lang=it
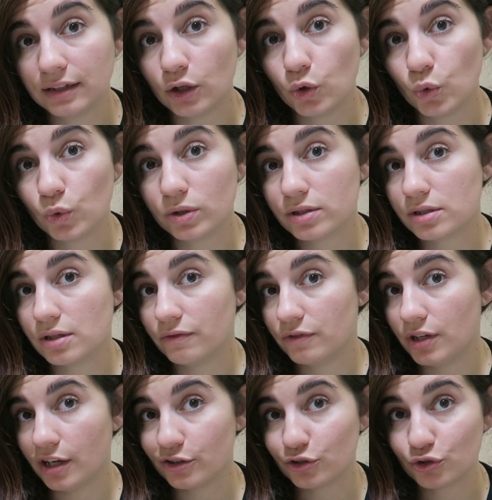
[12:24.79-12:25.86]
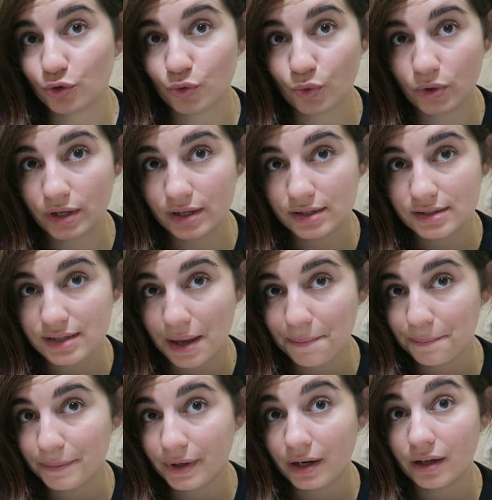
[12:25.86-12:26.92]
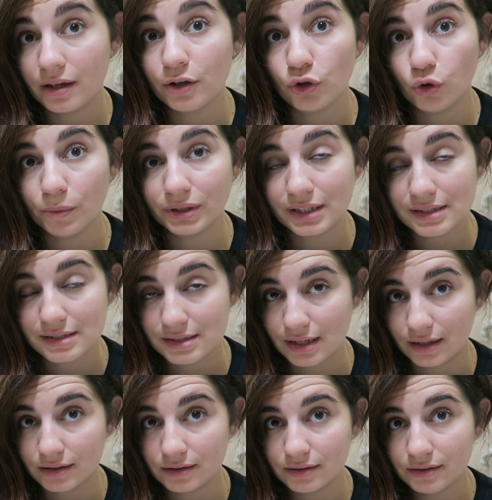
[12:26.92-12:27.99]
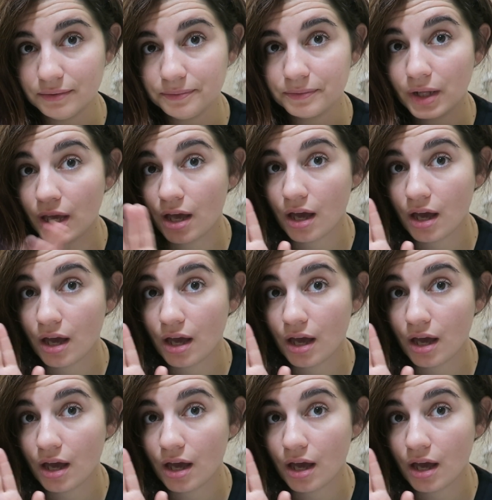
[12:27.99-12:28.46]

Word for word: Deluxe vi lascio qui sempre il nome del set